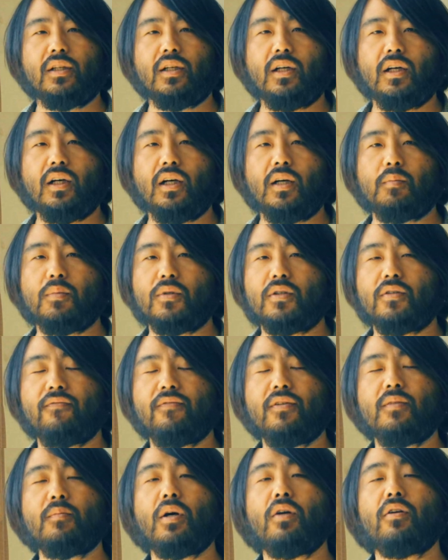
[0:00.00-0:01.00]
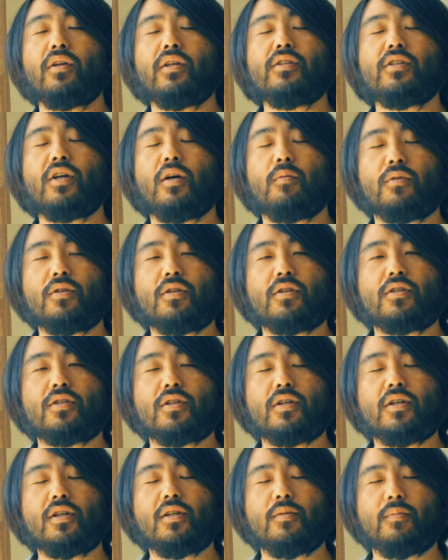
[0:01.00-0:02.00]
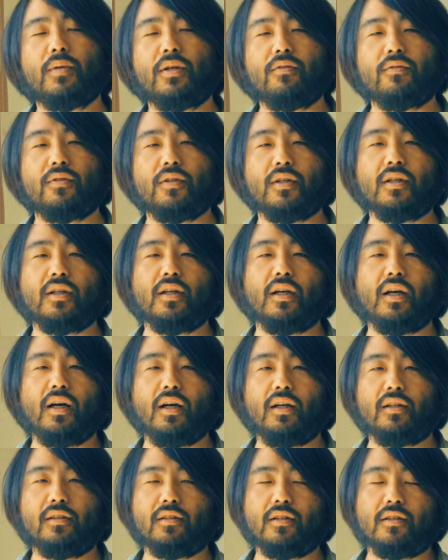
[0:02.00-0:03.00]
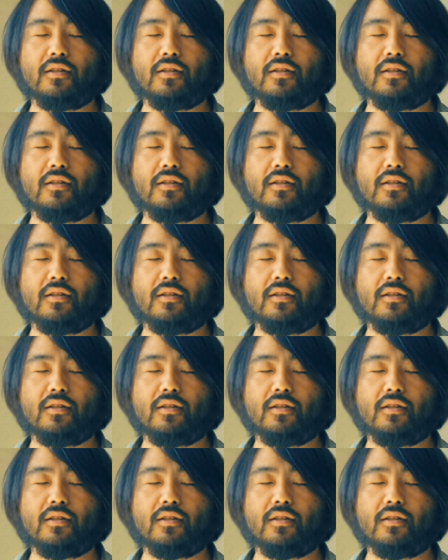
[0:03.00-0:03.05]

啊，不是凤毛麟角，不是十个人里面有一个人啊，